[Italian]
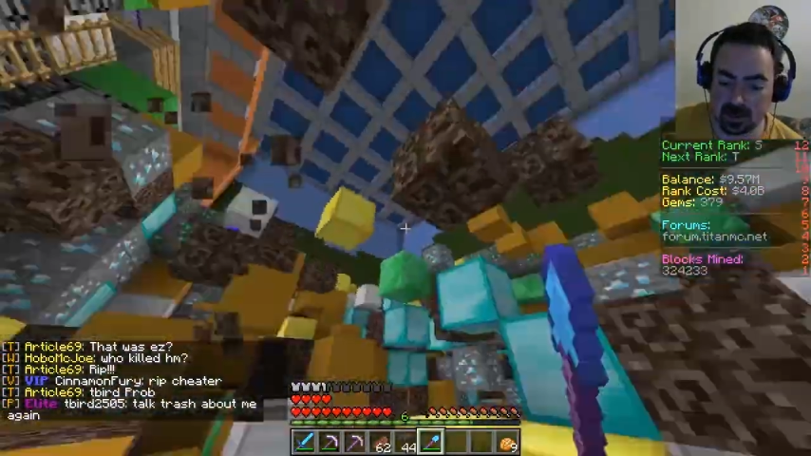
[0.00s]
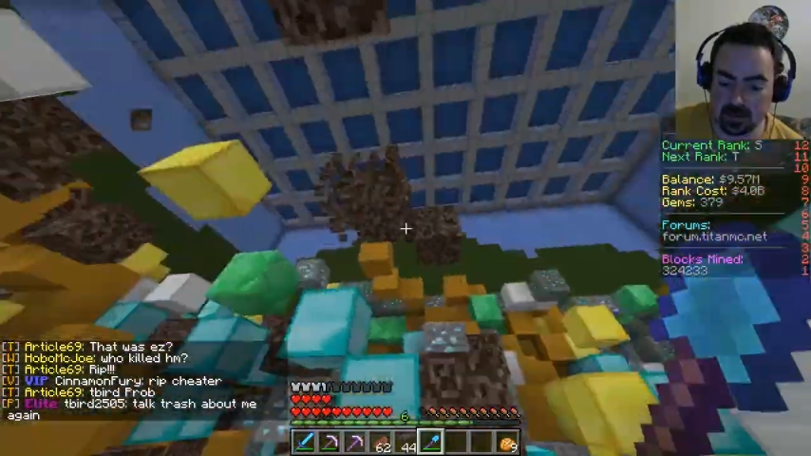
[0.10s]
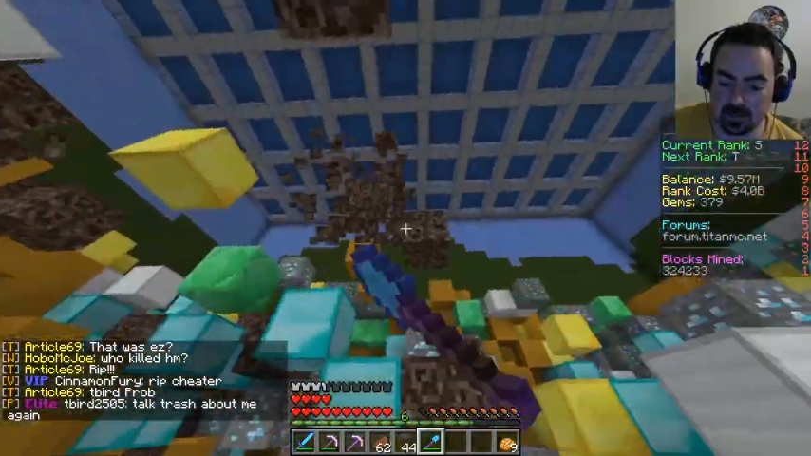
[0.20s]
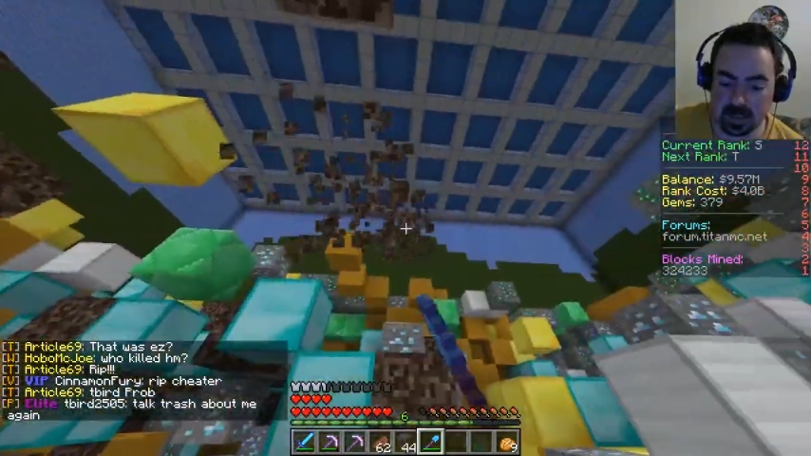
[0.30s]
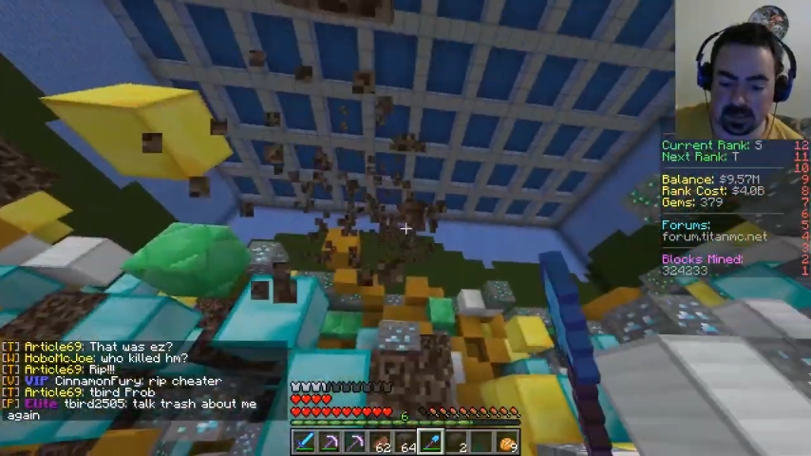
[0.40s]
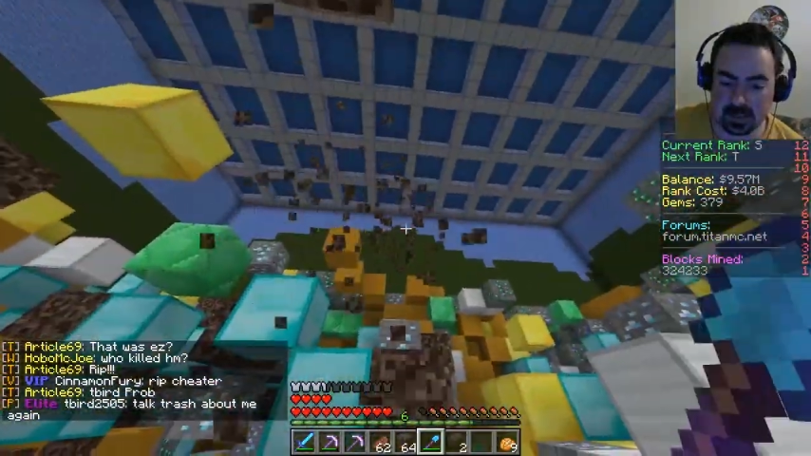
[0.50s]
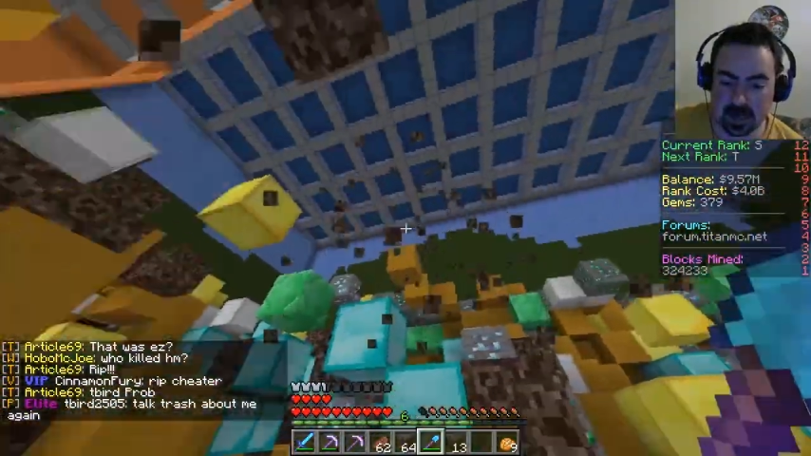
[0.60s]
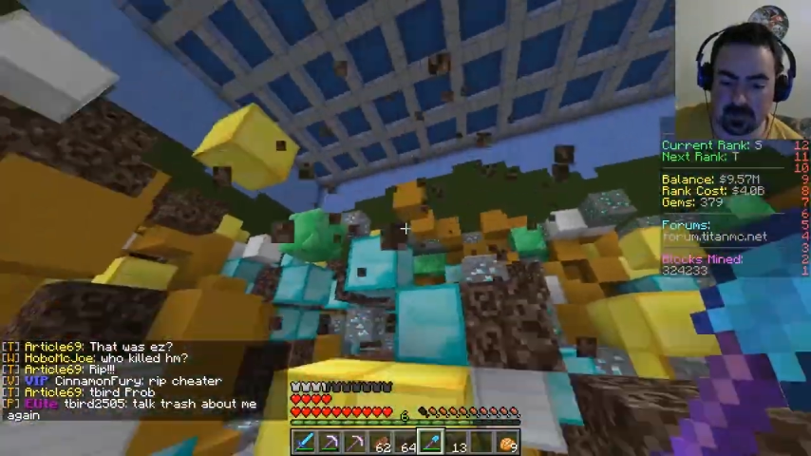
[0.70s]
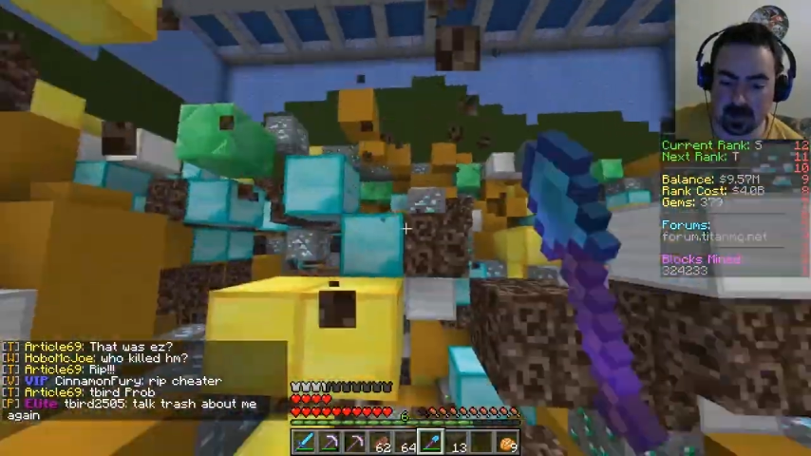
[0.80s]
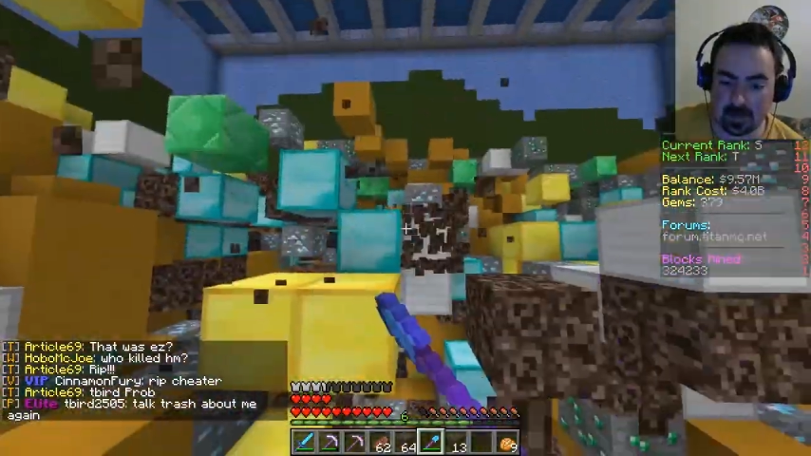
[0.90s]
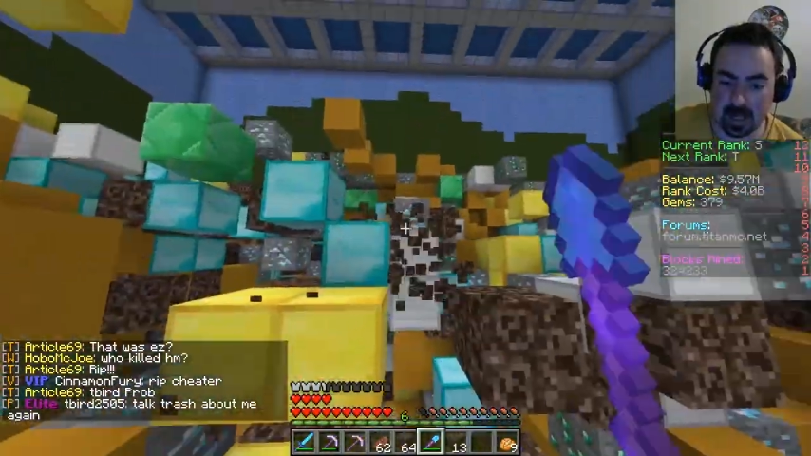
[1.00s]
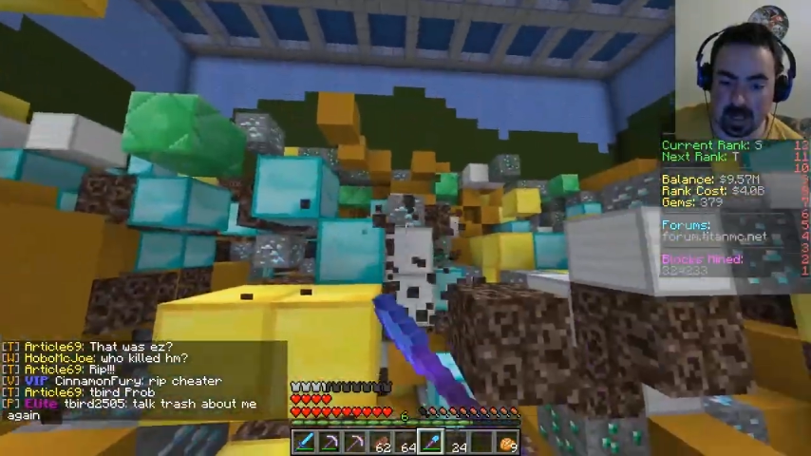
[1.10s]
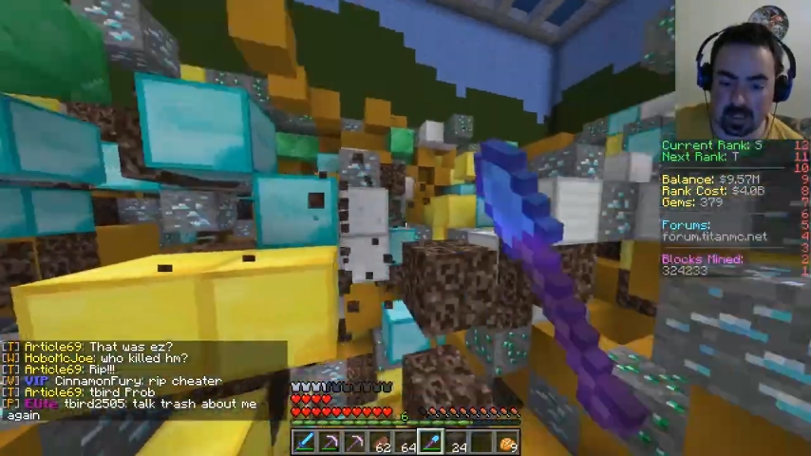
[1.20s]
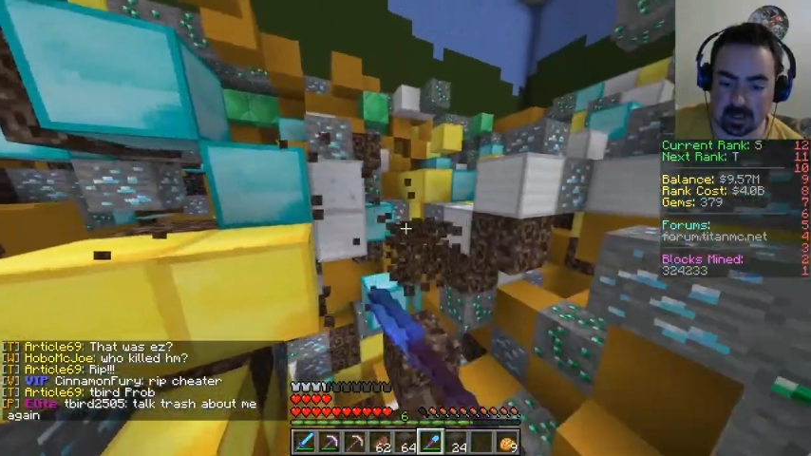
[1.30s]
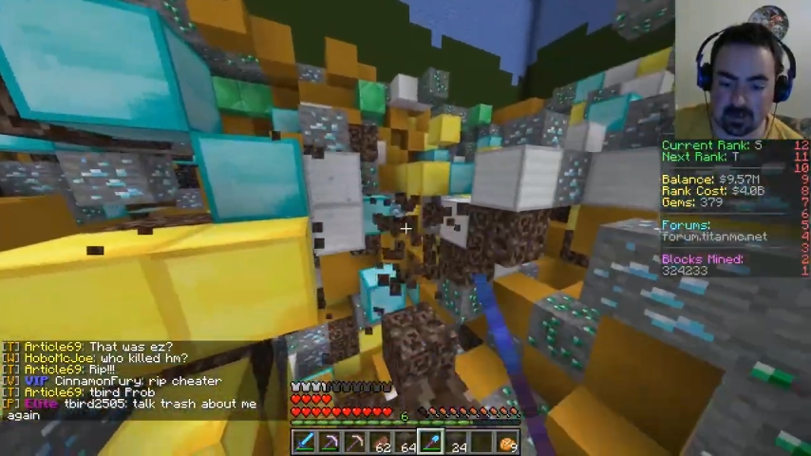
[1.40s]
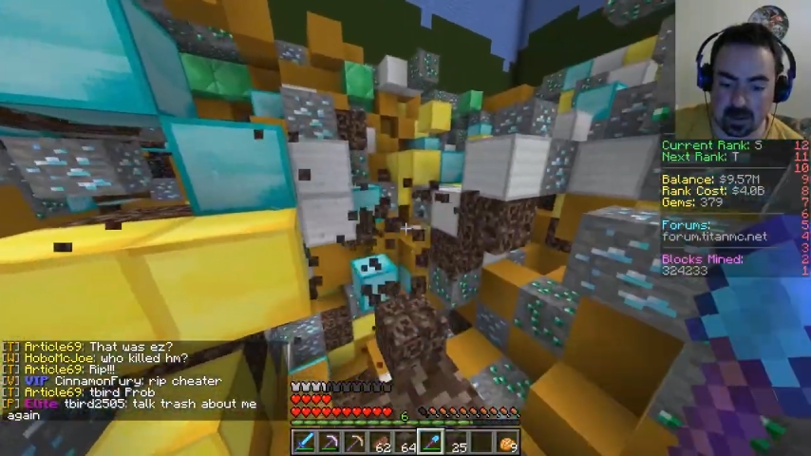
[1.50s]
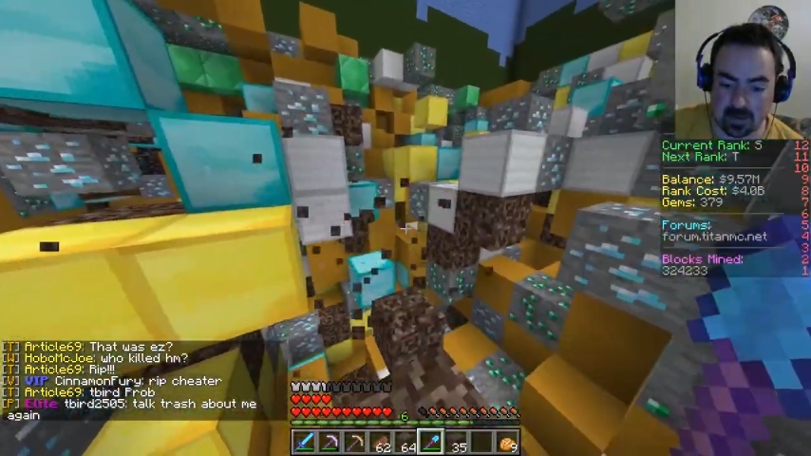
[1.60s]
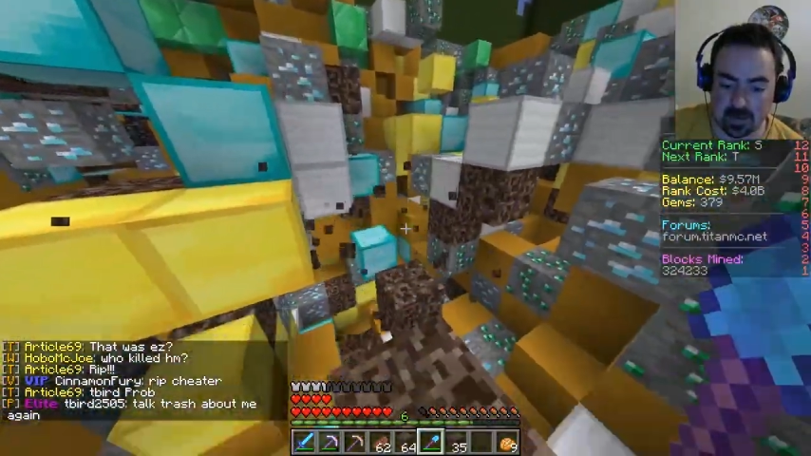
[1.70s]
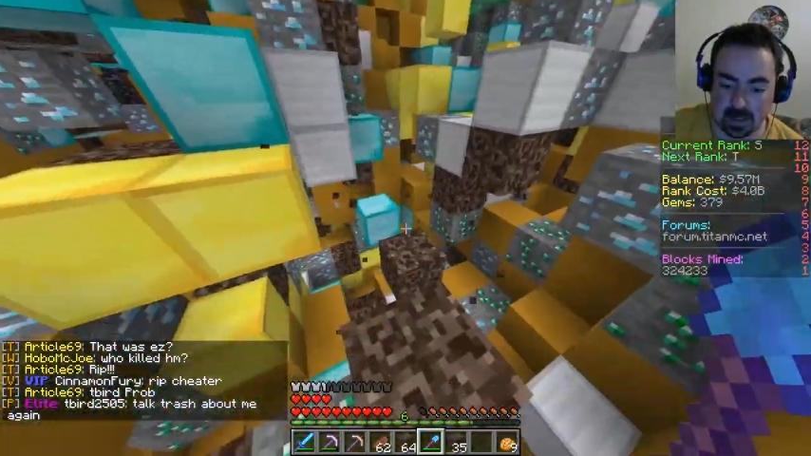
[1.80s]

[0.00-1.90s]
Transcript: e me ne scavo una valanga con la mia